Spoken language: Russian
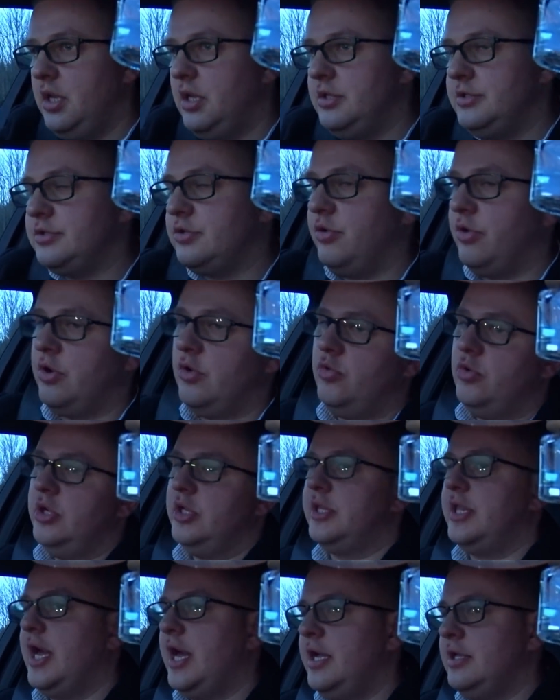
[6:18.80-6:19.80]
скоро
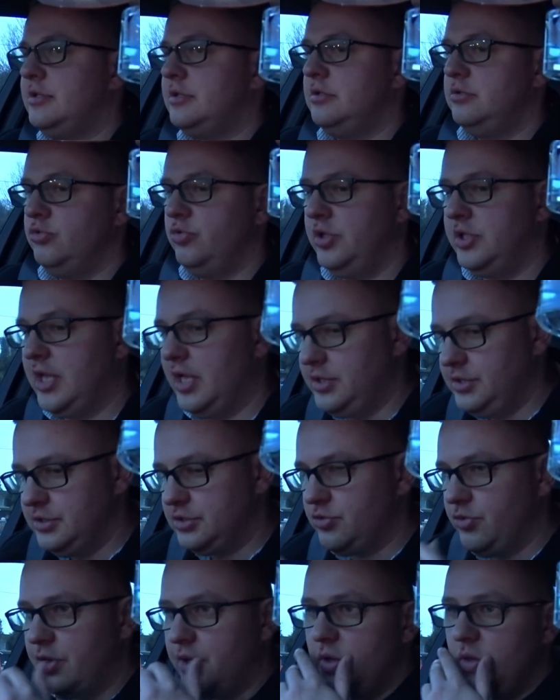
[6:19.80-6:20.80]
улетает. Ну, улетает не
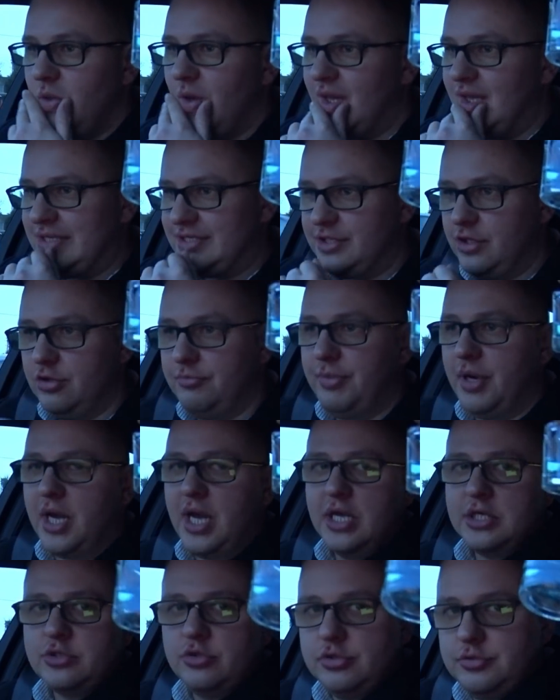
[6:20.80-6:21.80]
скоро, но она сдает
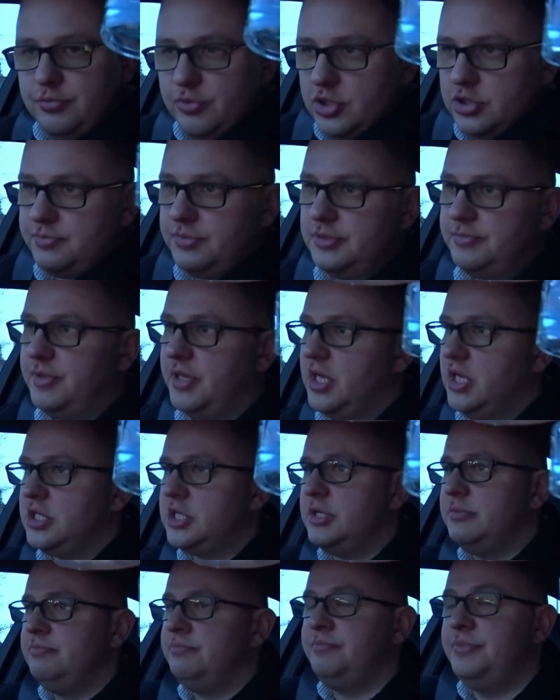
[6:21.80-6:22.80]
багаж, хоть может без
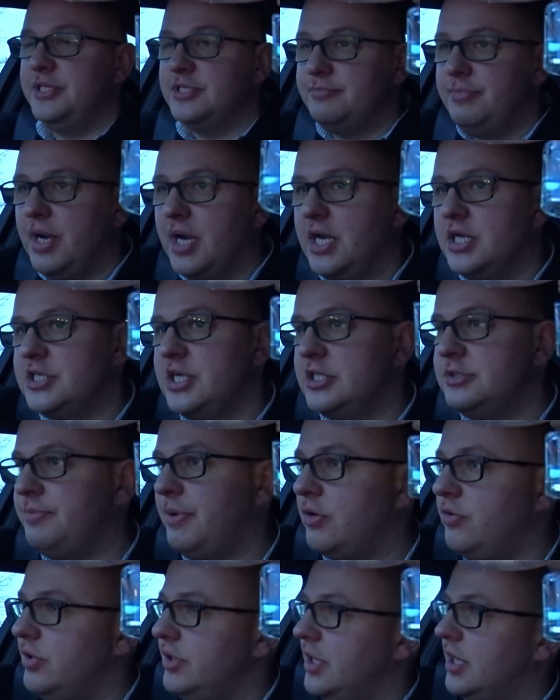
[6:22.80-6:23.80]
багажа, без багажа
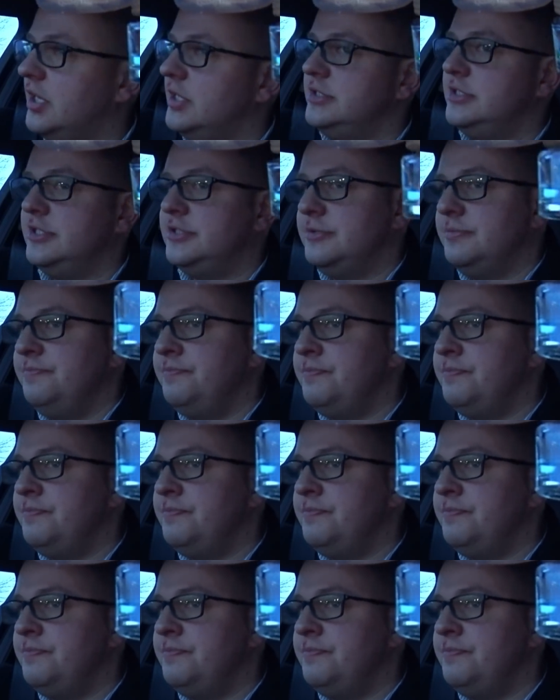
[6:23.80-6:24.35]
спокойно ходить.